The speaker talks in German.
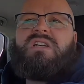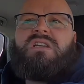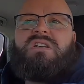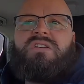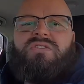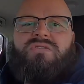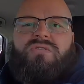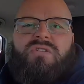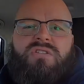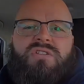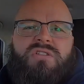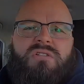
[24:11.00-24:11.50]
eigentlich
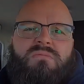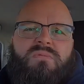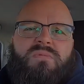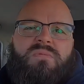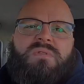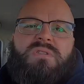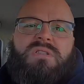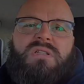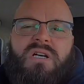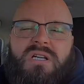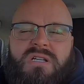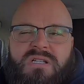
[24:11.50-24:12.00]
in Deutschland
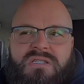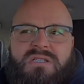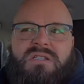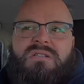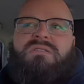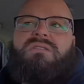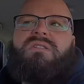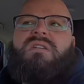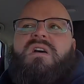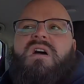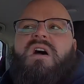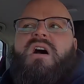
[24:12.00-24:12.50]
momentan? Ist
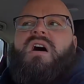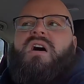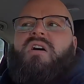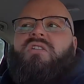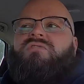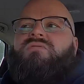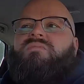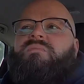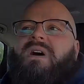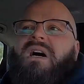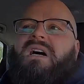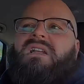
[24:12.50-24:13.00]
das
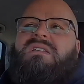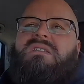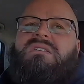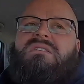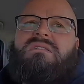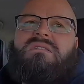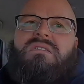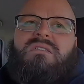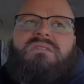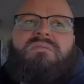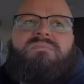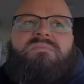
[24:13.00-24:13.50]
Automatik
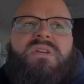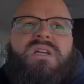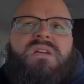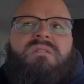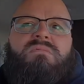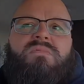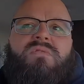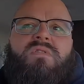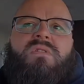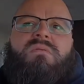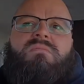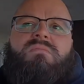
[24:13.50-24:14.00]
ist jetzt mehr
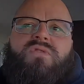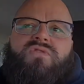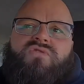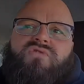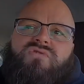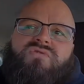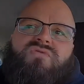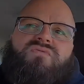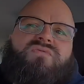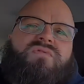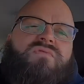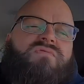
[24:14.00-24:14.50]
im Kommen? Also
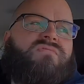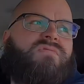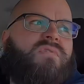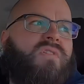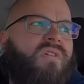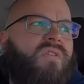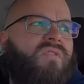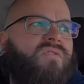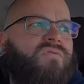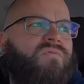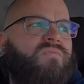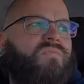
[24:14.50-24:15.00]
ich würde nur
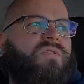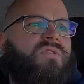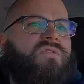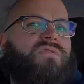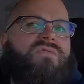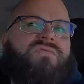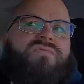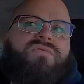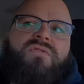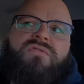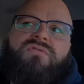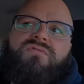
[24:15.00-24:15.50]
noch
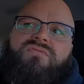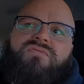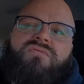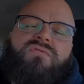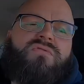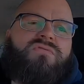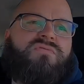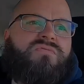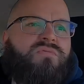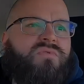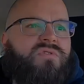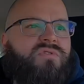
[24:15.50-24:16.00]
Automatik fahren. Ich
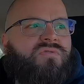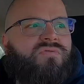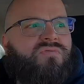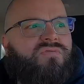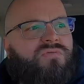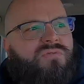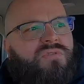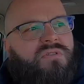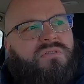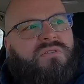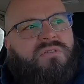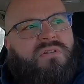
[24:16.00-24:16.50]
finde Automatik
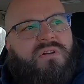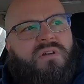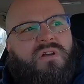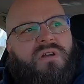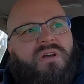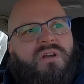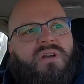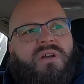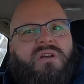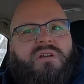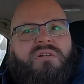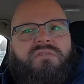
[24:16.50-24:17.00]
cool.
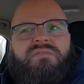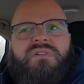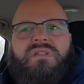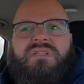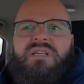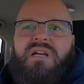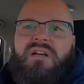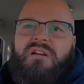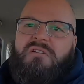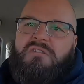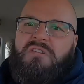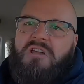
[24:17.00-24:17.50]
Viele
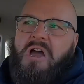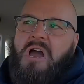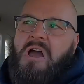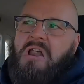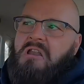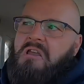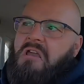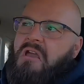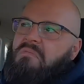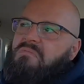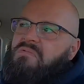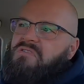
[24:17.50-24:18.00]
sagen dann, ja,
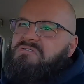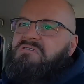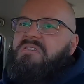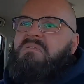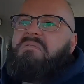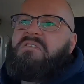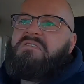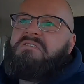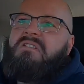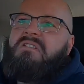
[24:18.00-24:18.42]
nee, muss selber